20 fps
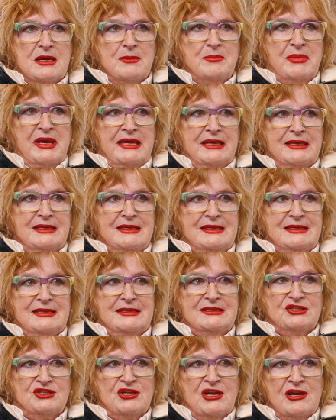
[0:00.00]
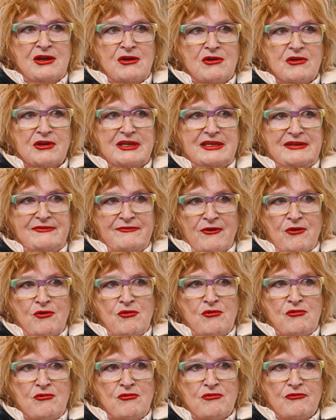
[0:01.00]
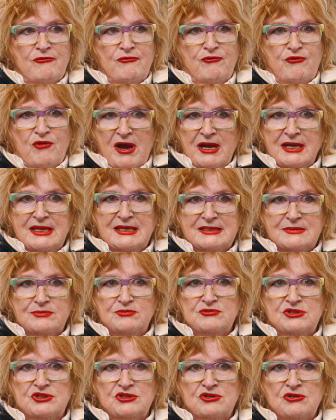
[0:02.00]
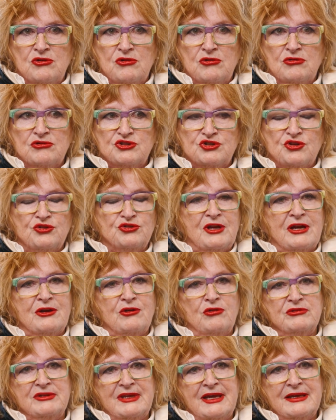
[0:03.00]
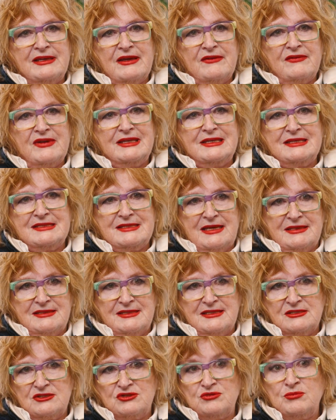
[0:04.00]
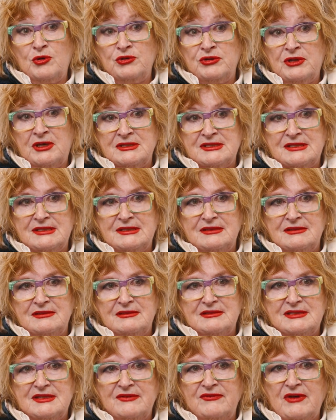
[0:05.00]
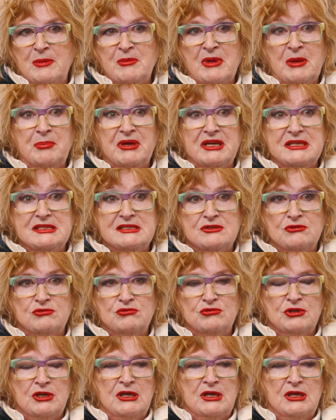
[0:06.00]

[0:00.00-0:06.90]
Bien, les gens qui vont voir l'exposition sont en contact avec des artistes du monde entier. C'est vraiment précieux.